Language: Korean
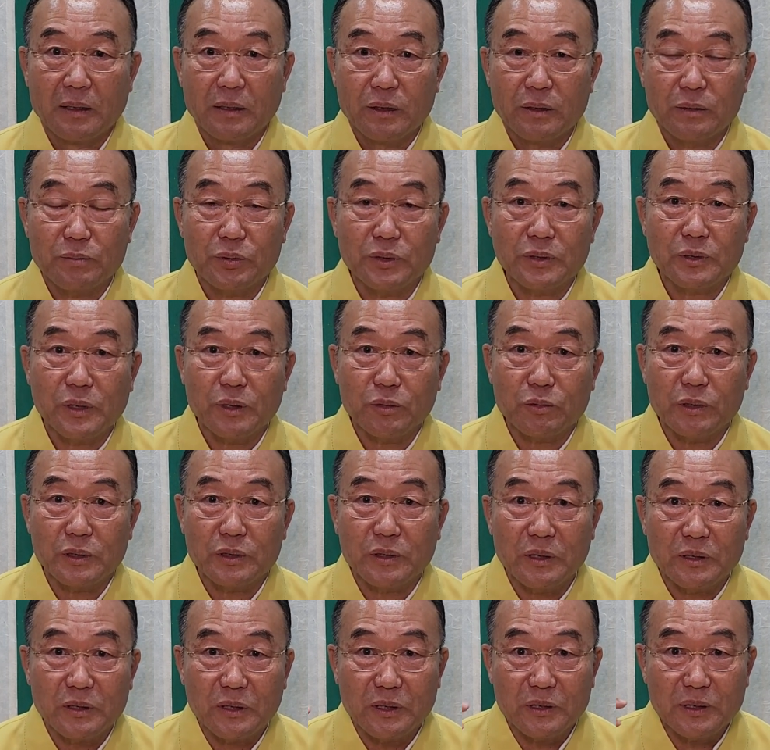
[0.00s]
덕분스쿨
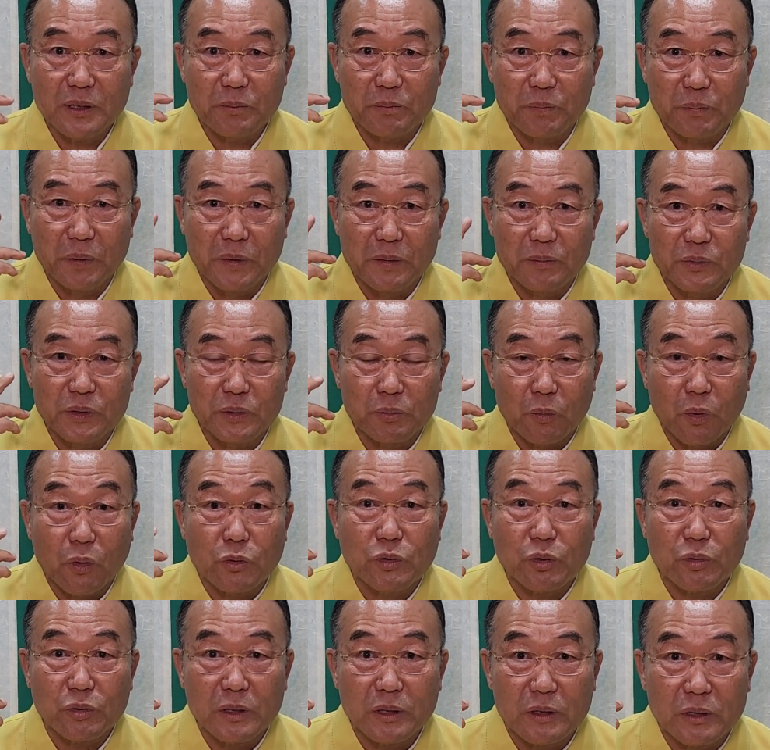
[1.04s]
서성님 법문
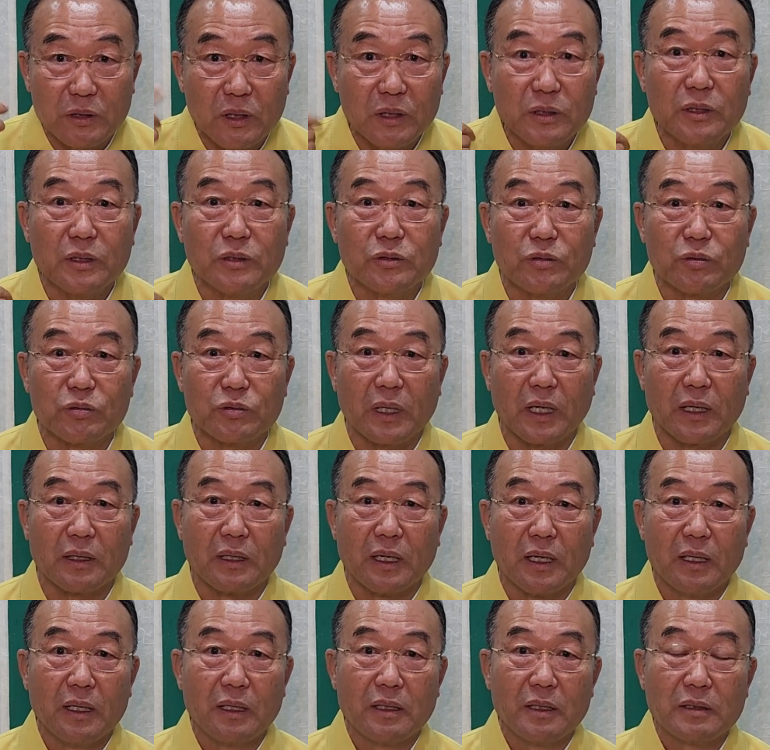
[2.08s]
목소리를 듣는
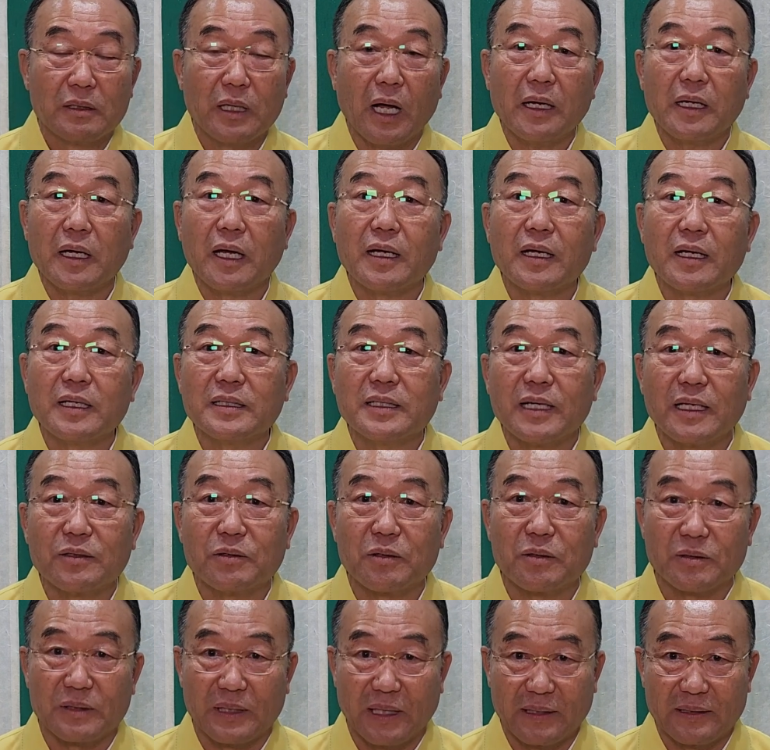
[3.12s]
순간 다
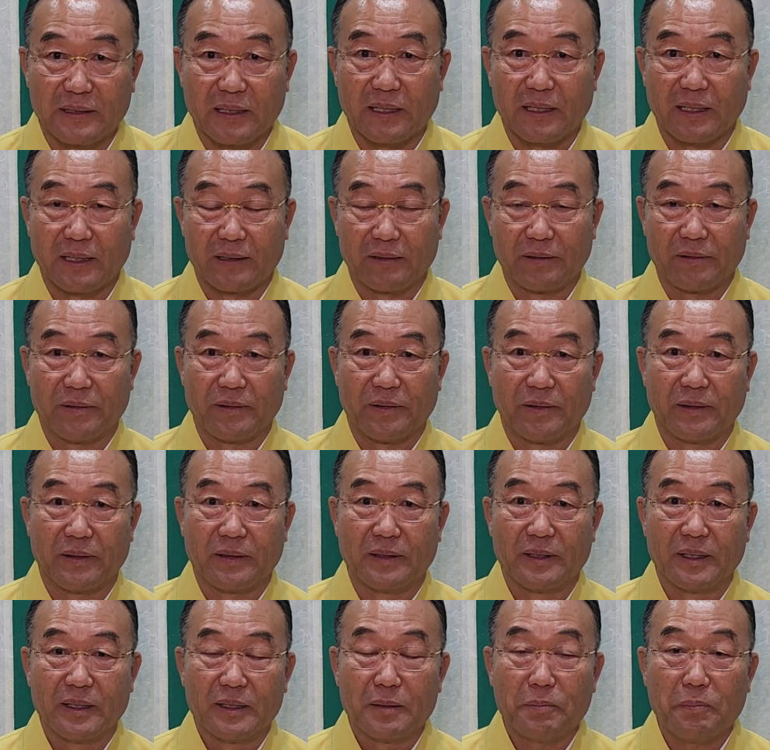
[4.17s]
해결되도록
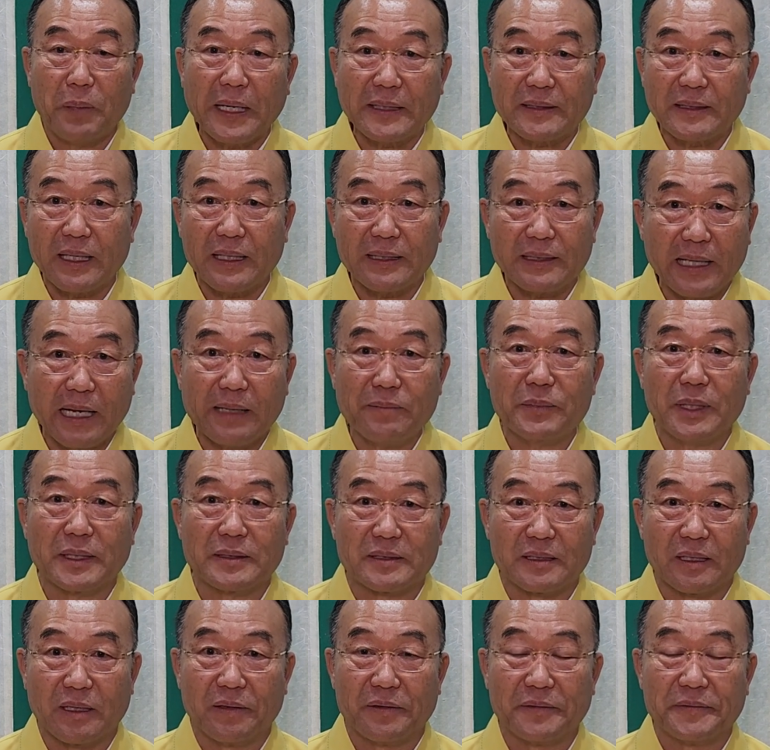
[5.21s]
되잖아요. 이 박자가 딱
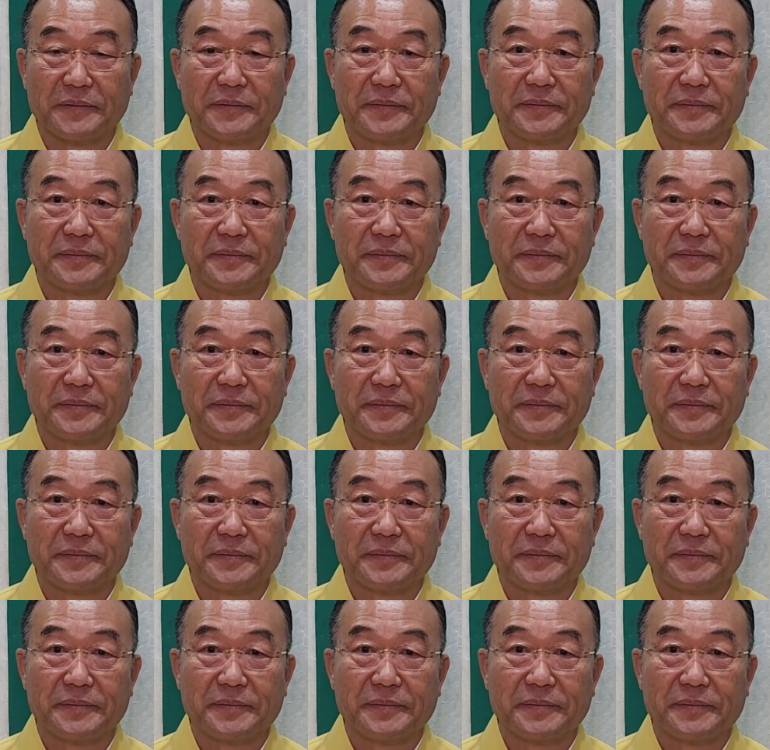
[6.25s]
맞죠.